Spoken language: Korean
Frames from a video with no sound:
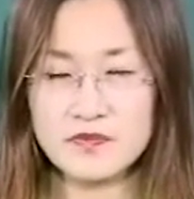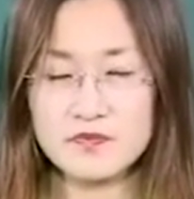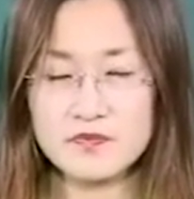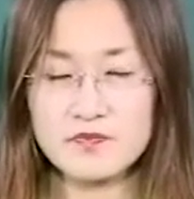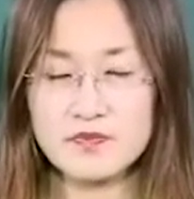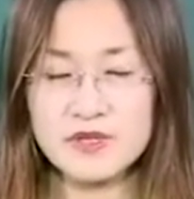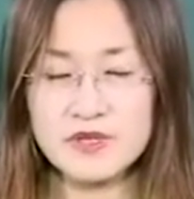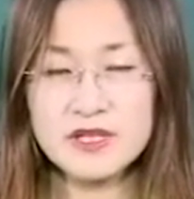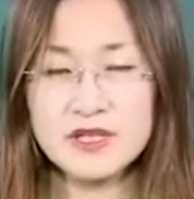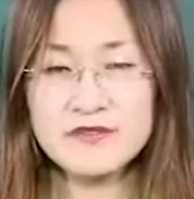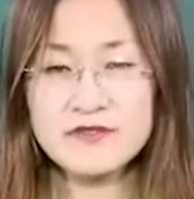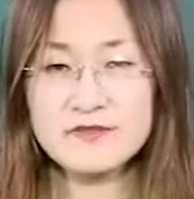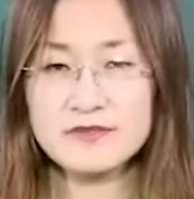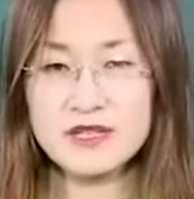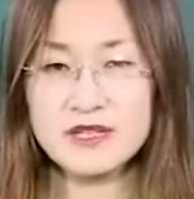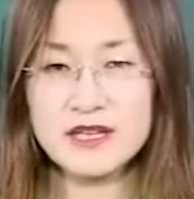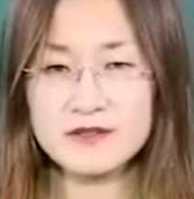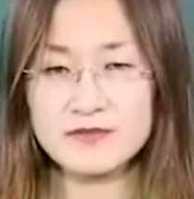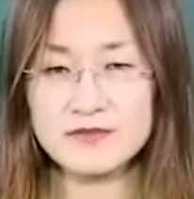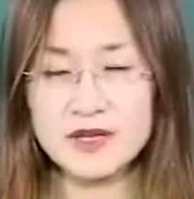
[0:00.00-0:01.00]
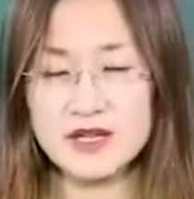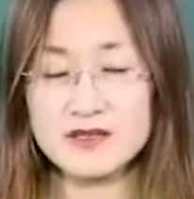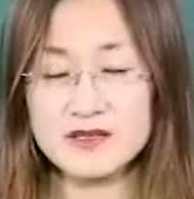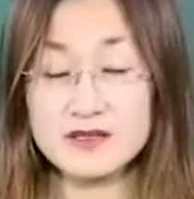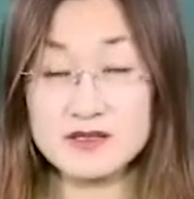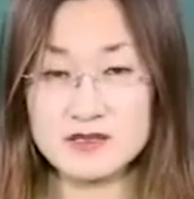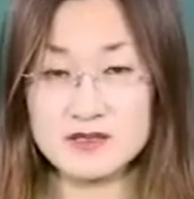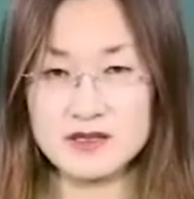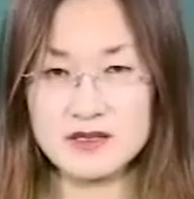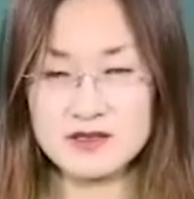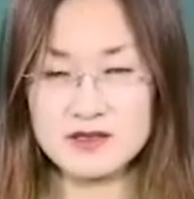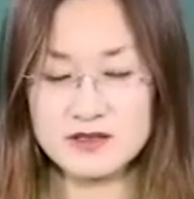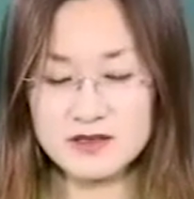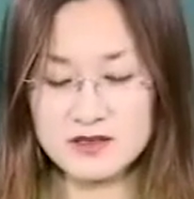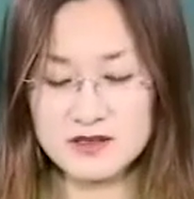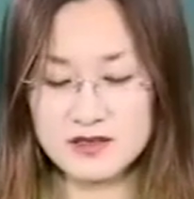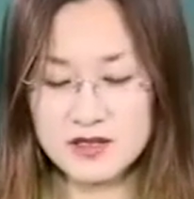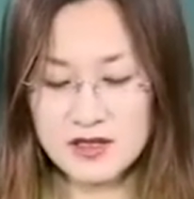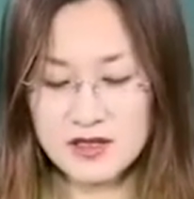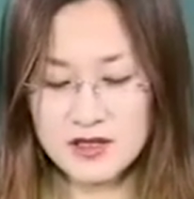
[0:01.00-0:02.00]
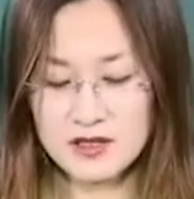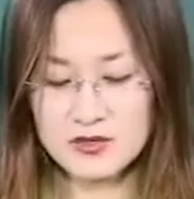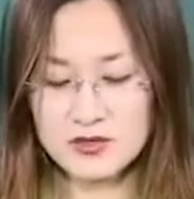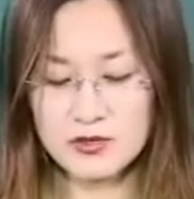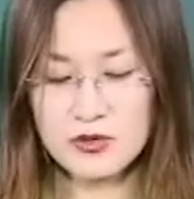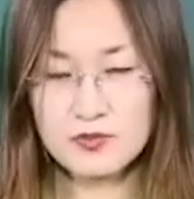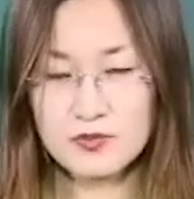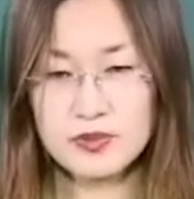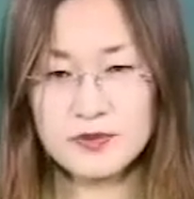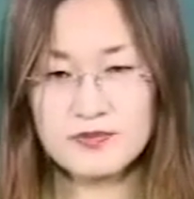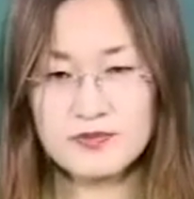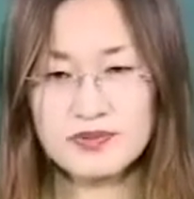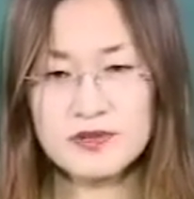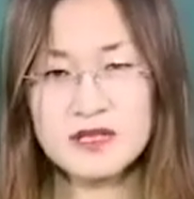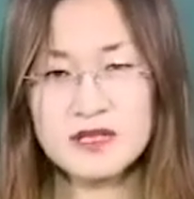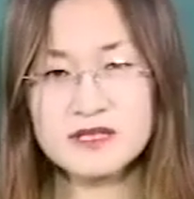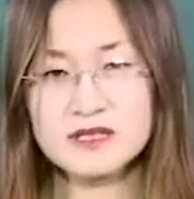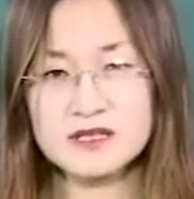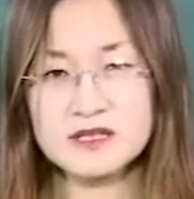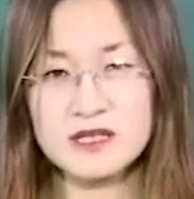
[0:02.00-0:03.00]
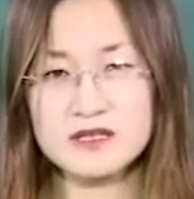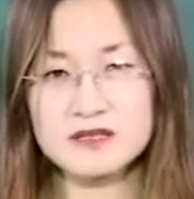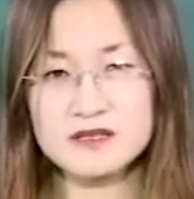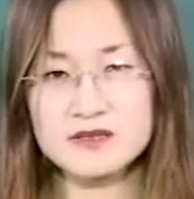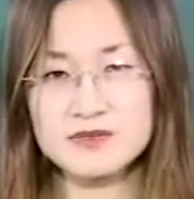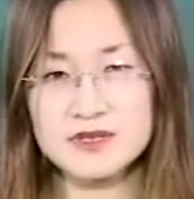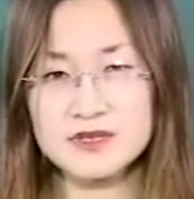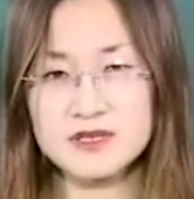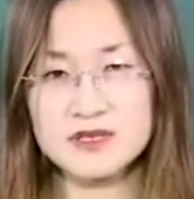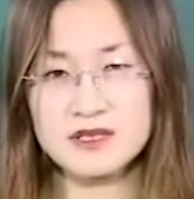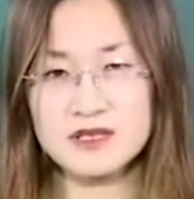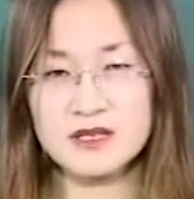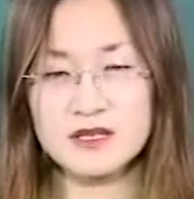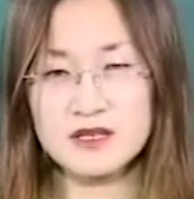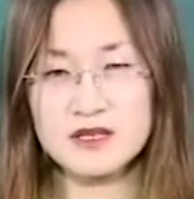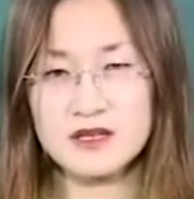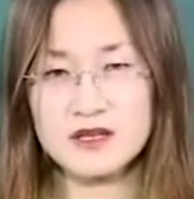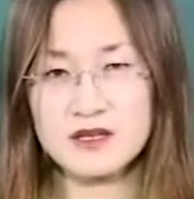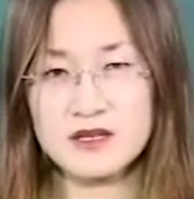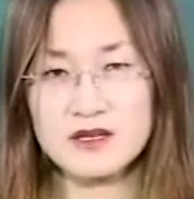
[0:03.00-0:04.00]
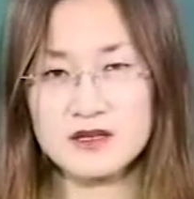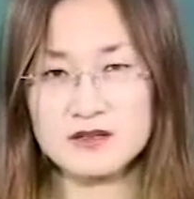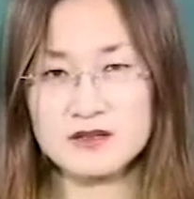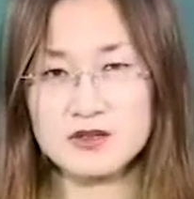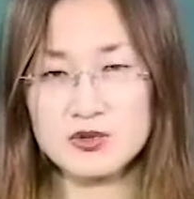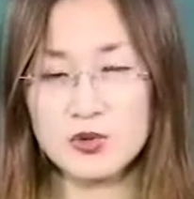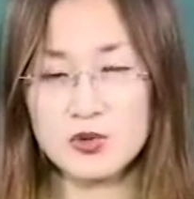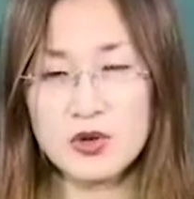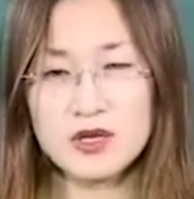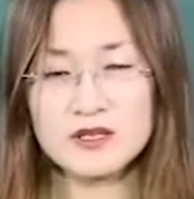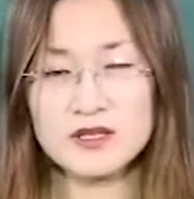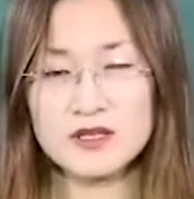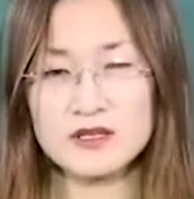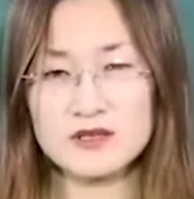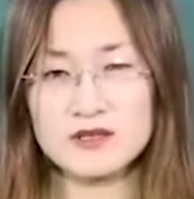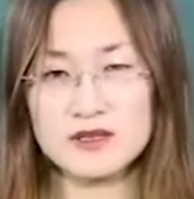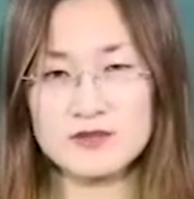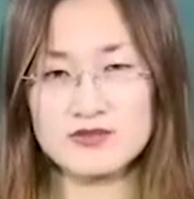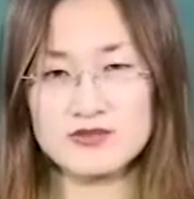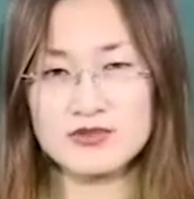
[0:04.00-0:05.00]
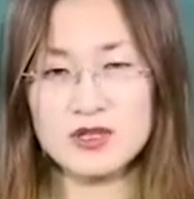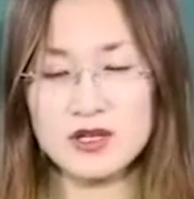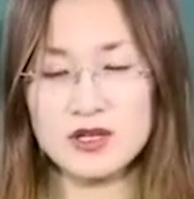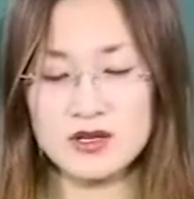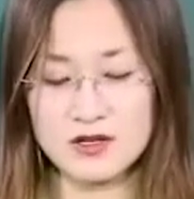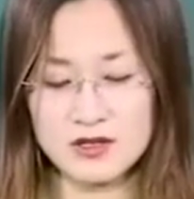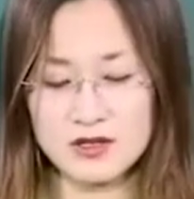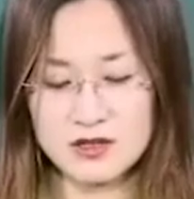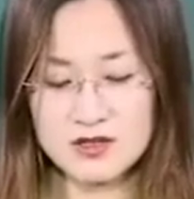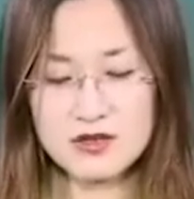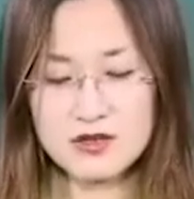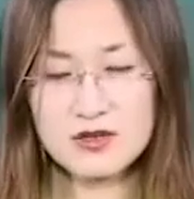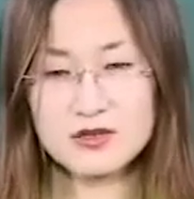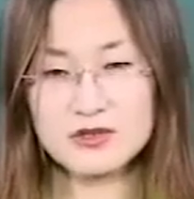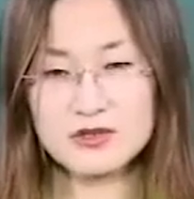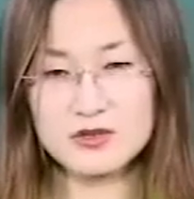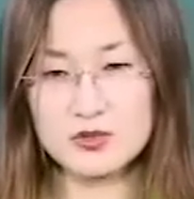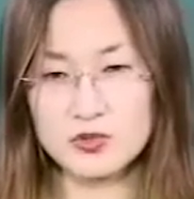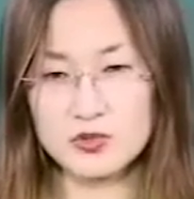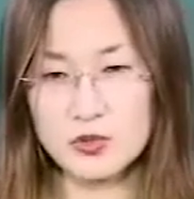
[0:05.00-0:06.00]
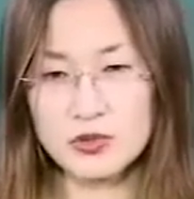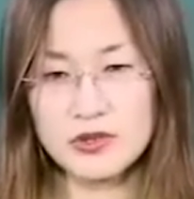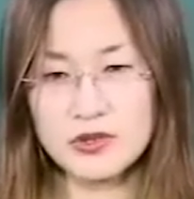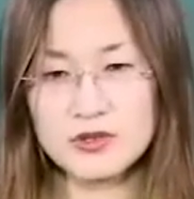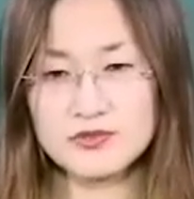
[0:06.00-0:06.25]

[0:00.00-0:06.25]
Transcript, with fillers: B 플랫 메이저 스케일은 요 B 플랫이라는 음이 이제 도가 되기 때문에 이거 이제 노래를